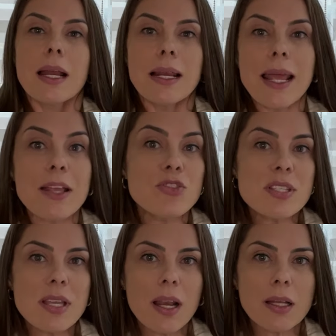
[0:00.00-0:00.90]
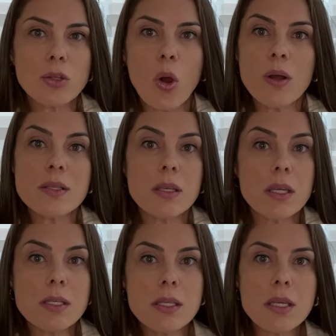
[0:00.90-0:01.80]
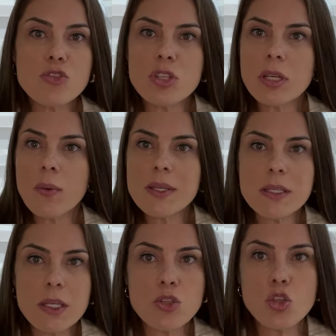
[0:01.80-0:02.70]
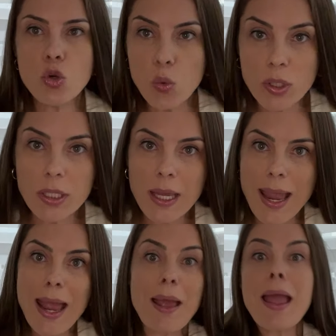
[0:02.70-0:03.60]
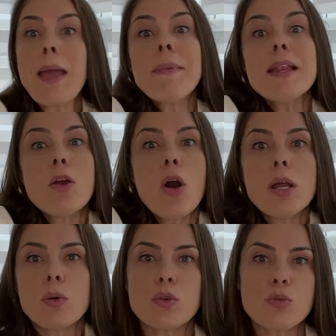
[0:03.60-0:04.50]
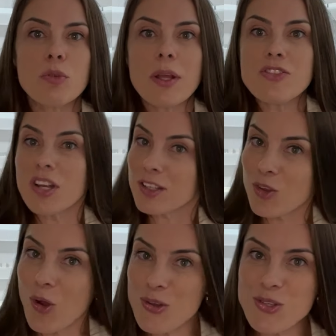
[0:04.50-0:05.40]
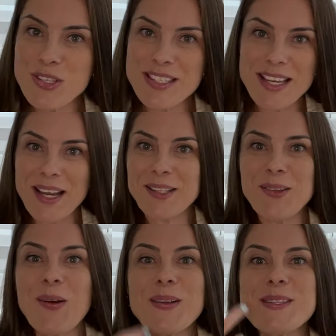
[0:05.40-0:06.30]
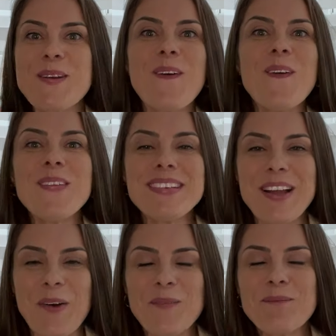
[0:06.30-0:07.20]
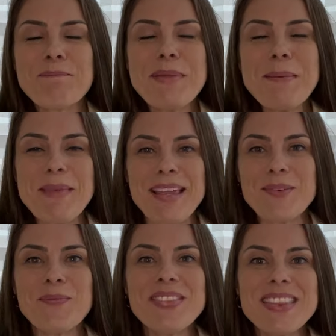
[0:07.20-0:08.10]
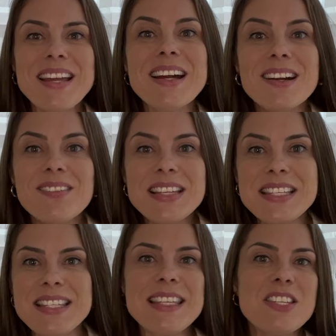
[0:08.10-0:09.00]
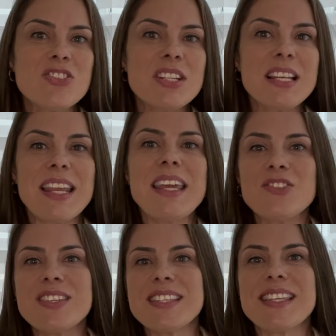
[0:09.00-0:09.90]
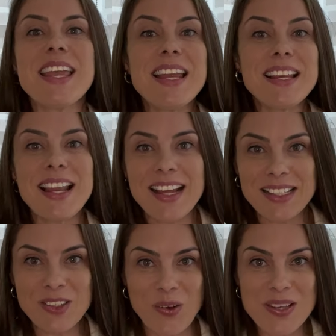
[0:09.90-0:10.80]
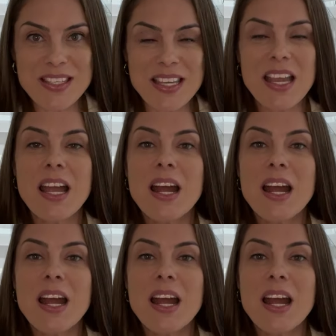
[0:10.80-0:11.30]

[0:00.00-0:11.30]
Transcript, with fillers: Leite sem lactose, existe, não existe? O que é? É melhor eu consumir leite lactose, sem lactose ou não? Primeiro, não existe leite sem lactose.